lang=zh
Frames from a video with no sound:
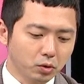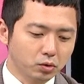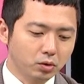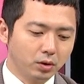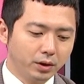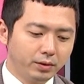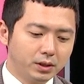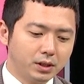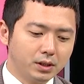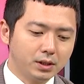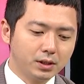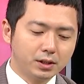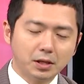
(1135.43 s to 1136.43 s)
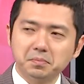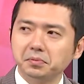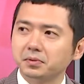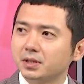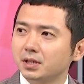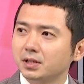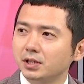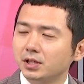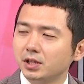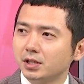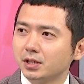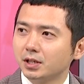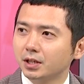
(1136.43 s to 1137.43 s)
有错，因为其实升不升息
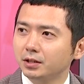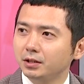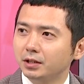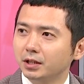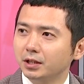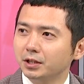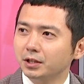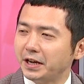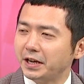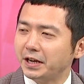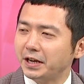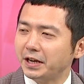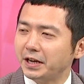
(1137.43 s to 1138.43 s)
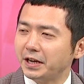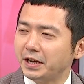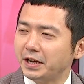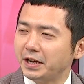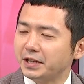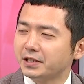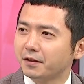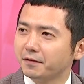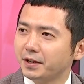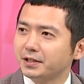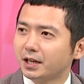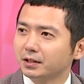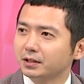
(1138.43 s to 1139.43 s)
其实荷包非常
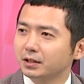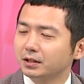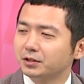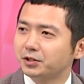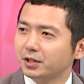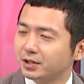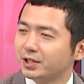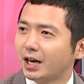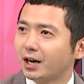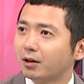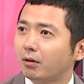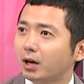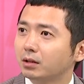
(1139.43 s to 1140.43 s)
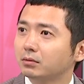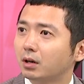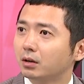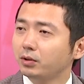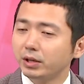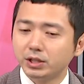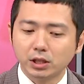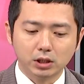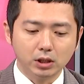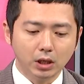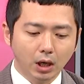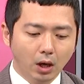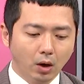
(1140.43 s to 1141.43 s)
的正相关。对，因为其
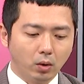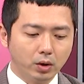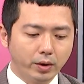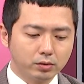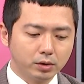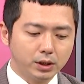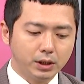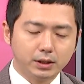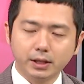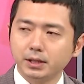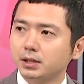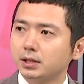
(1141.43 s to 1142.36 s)
实我认为说，其实这一